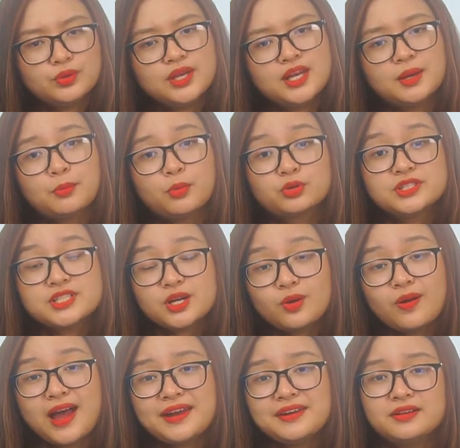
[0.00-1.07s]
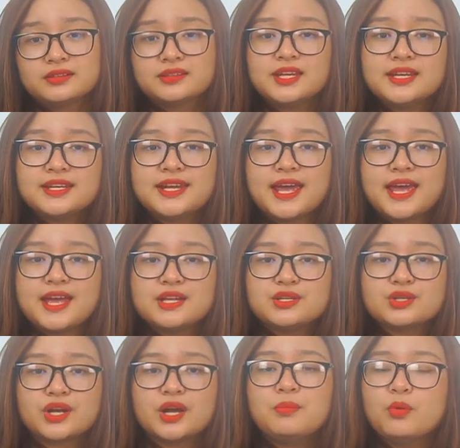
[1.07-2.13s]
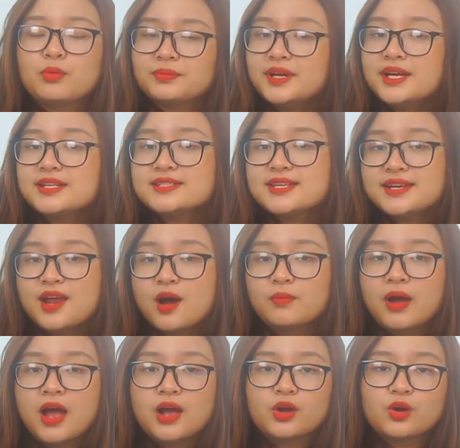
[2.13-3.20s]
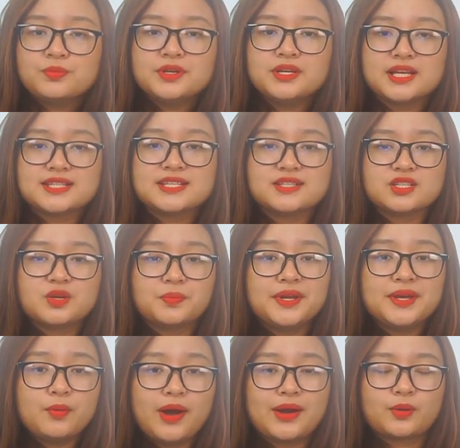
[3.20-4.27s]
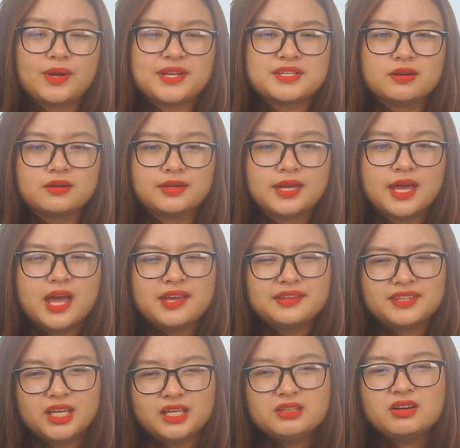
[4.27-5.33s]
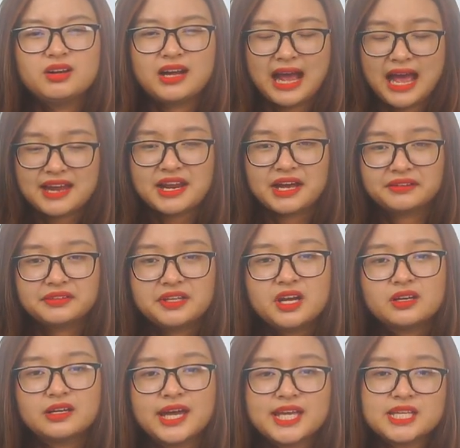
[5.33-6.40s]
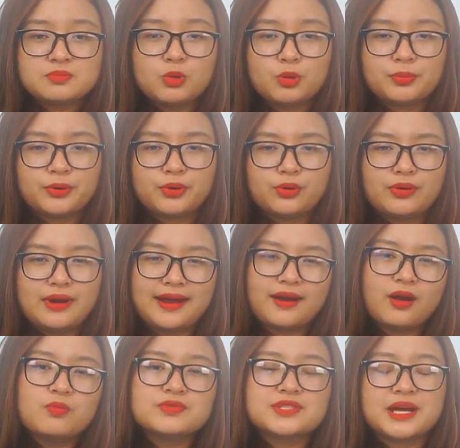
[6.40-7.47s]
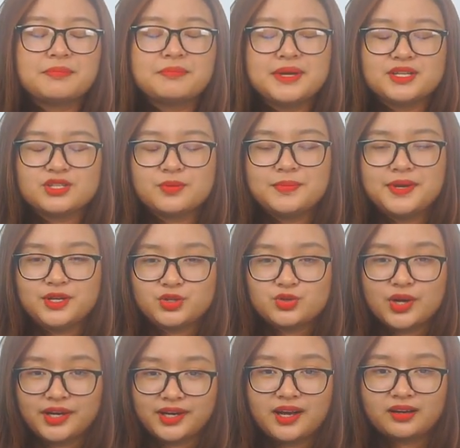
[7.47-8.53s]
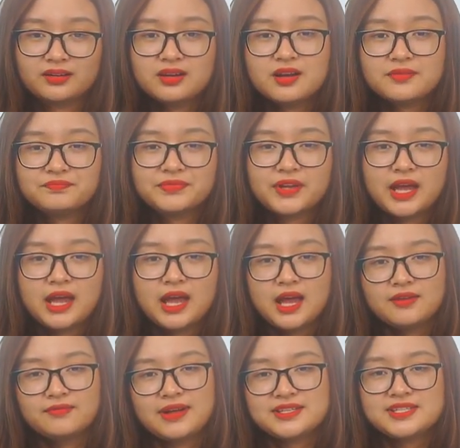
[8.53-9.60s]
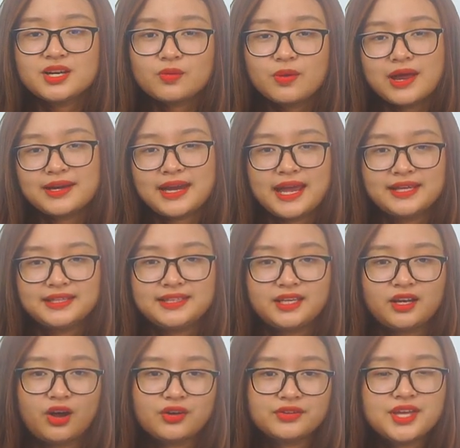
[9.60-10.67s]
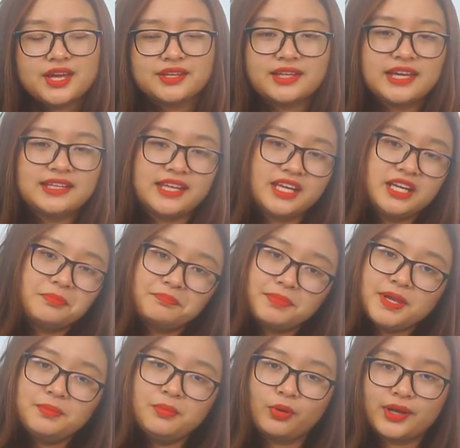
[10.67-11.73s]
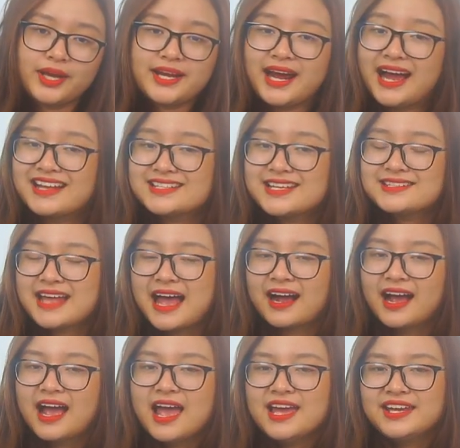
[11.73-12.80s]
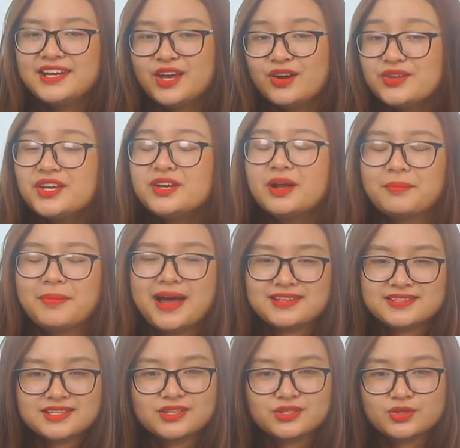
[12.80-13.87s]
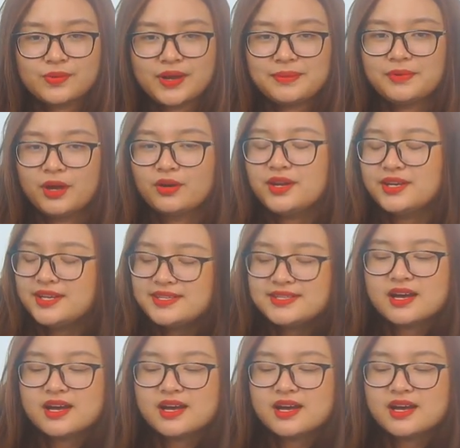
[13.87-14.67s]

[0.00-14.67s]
Tuy là một chiếc loa được thiết kế cho các mục đích di động cũng như là sử dụng linh hoạt ngoài trời, thế nhưng khá đáng tiếc là S1 Pro lại không trang bị cho mình chuẩn kháng nước. Và chiếc loa này thì có thể thay thế được pin một cách khá dễ dàng Nếu như là bạn sử dụng em nó để đi